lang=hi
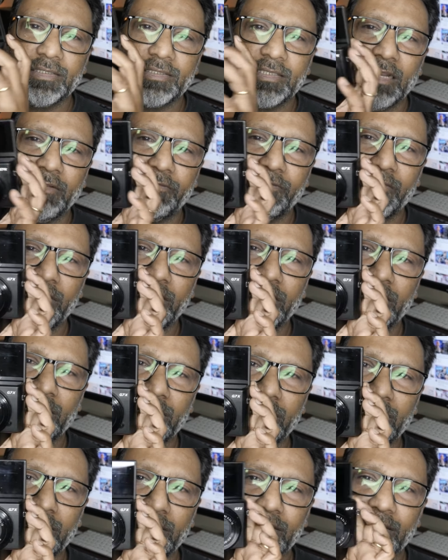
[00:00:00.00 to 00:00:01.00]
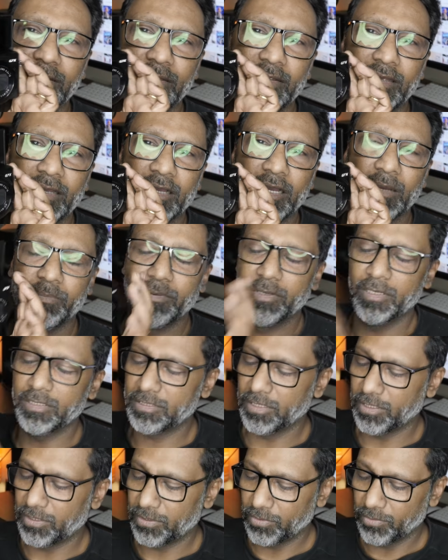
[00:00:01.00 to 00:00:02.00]
सेल्फी आप कर
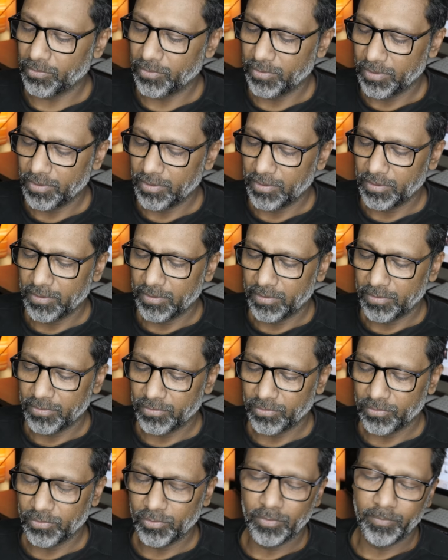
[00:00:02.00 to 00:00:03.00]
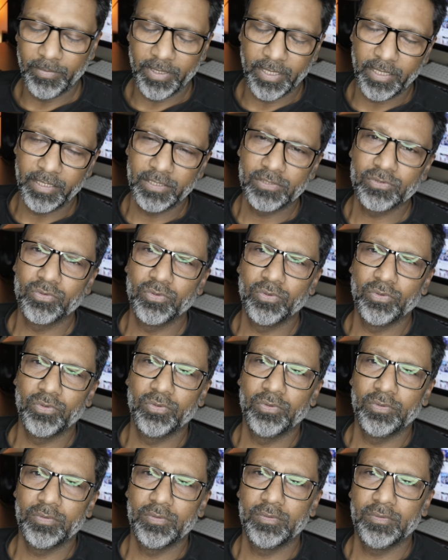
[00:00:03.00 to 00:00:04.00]
सकते हो तो मैं इसको
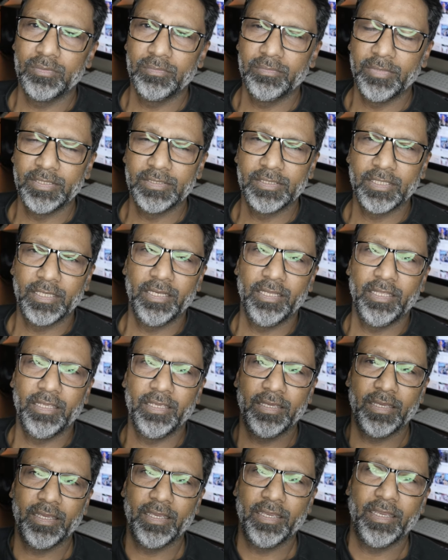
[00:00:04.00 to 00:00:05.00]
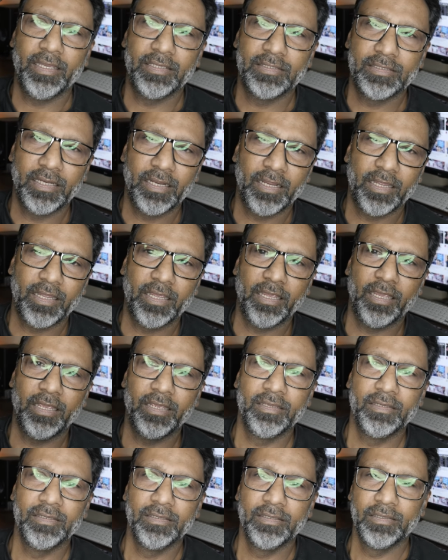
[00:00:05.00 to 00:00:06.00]
बेसिकली ऐसे रख के
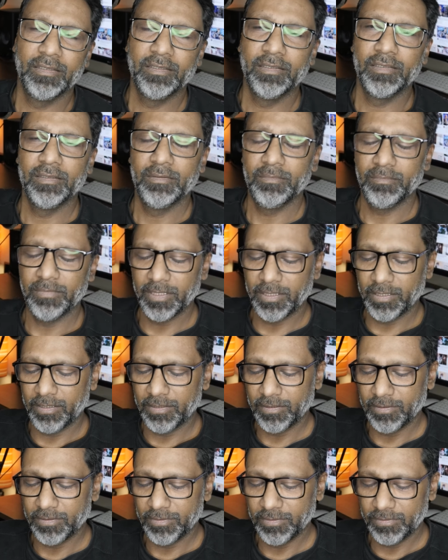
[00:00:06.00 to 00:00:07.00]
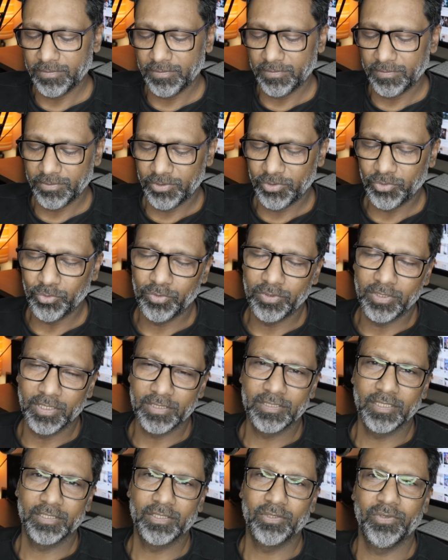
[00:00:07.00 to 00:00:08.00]
मैं शूट
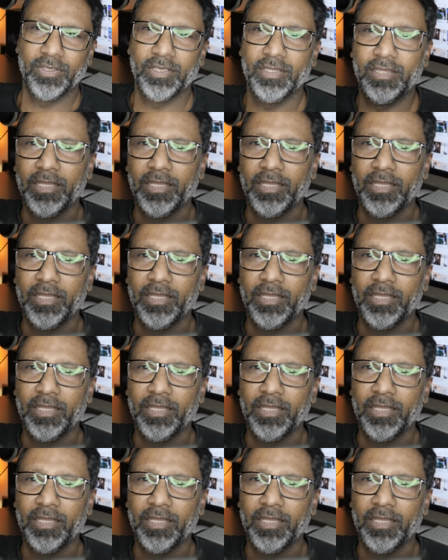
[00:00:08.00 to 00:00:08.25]
कर सकता हूँ ये